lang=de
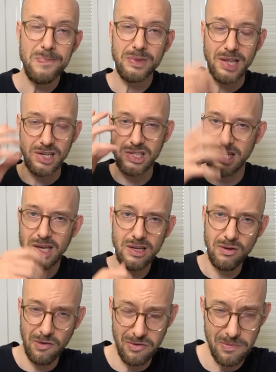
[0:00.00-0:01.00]
da stehe
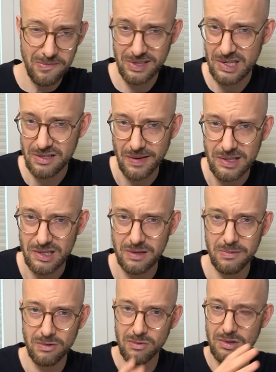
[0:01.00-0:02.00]
ich nur 15, 20
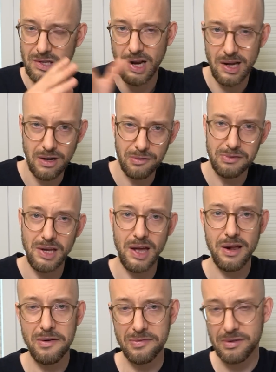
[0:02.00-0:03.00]
Minuten. Ich lade auf die
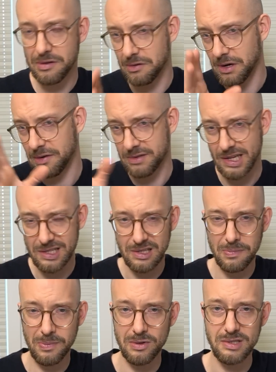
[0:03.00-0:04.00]
Hälfte oder
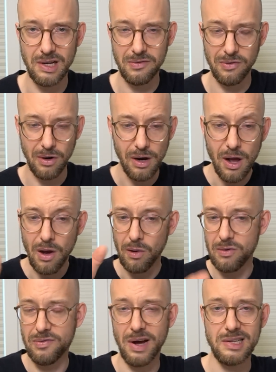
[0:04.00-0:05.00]
60 Prozent voll
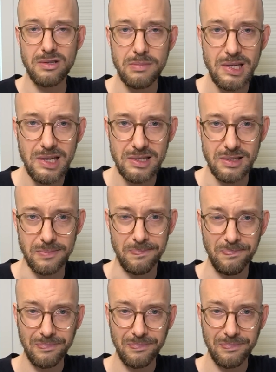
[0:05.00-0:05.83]
und fahre zum nächsten.